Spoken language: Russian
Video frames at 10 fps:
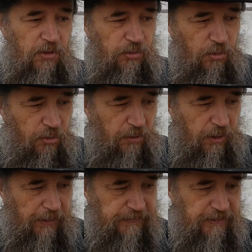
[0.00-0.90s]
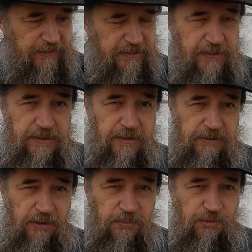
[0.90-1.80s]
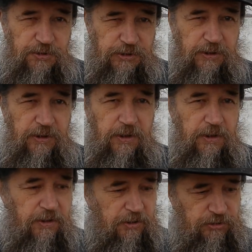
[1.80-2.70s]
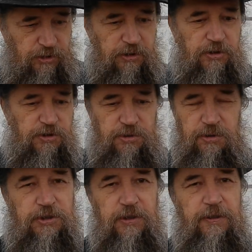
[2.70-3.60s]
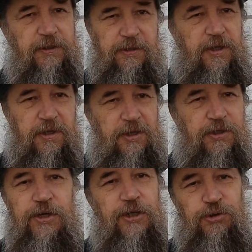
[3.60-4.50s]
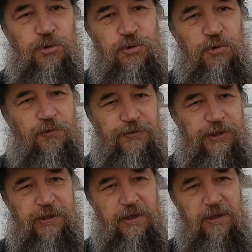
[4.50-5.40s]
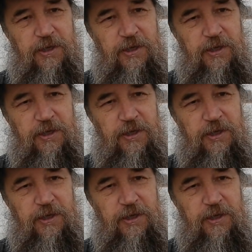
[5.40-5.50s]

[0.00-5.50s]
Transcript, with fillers: Но относиться к тому, что ты еще человек не духовный,